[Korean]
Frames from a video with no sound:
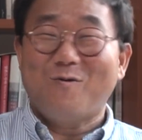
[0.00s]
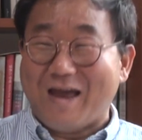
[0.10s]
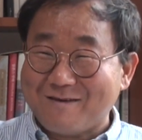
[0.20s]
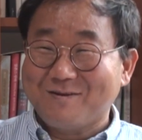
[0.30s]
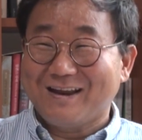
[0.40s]

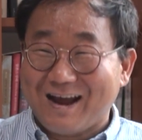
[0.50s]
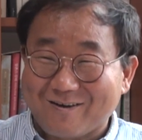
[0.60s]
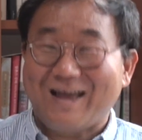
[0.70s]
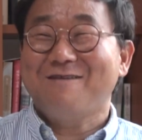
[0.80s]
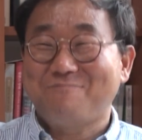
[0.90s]
외면하고
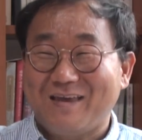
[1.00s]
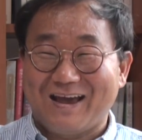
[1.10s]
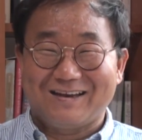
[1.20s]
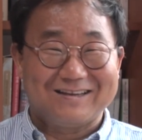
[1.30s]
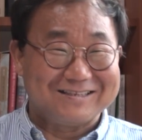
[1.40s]
회피하는
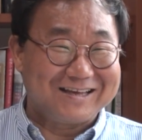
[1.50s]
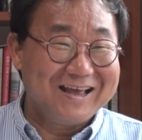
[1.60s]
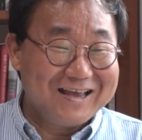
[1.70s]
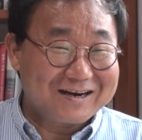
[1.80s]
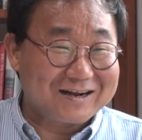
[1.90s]
뭐 아무도
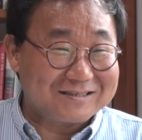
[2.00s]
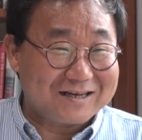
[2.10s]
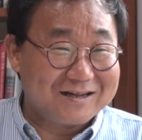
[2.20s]
좋은 면을